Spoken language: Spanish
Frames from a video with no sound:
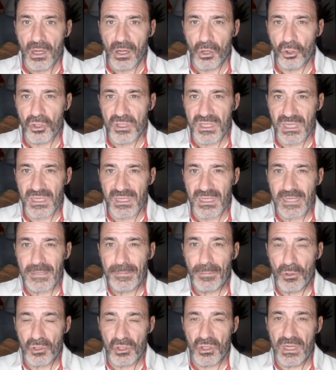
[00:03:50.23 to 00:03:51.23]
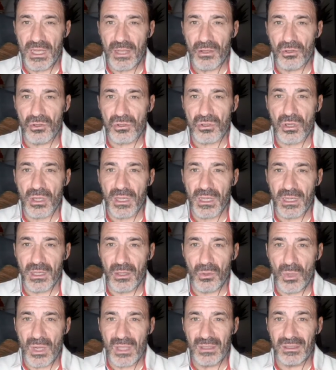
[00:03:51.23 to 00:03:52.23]
coches explosionados eh,
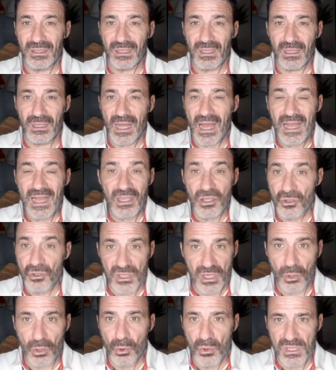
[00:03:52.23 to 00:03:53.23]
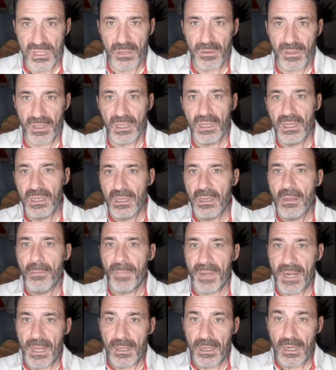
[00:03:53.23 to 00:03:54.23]
durante años inclusive
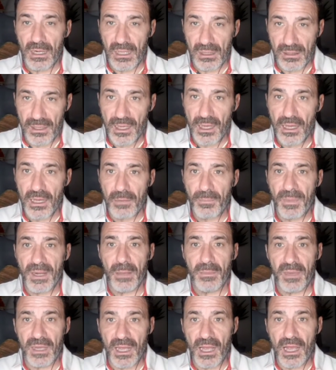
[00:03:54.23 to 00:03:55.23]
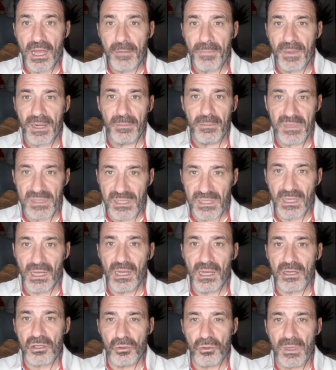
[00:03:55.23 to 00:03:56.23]
para analizar, para mirar, para
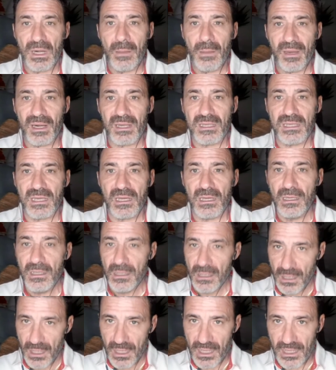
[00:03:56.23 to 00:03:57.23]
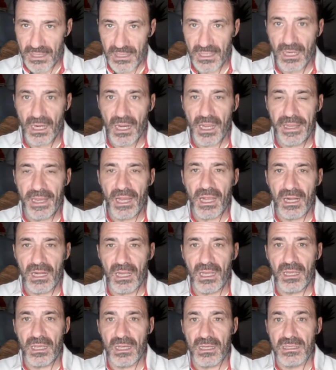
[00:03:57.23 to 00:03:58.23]
investigar sobre la marcha allí en,
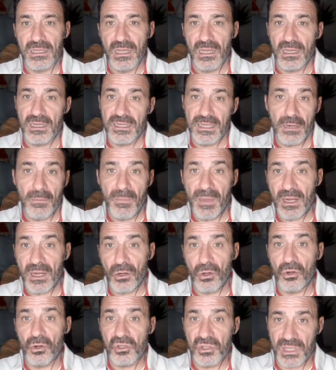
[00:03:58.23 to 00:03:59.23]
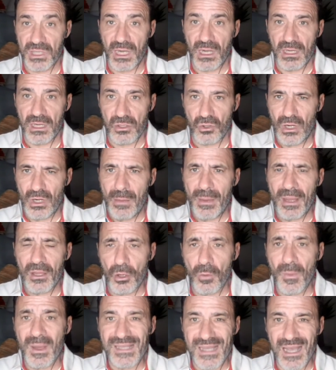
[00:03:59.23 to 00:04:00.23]
Canillas. Y sin embargo, los trenes, con la
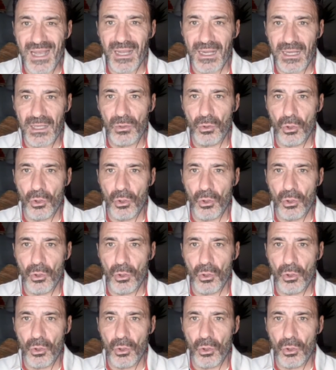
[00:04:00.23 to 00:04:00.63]
mayor masacre de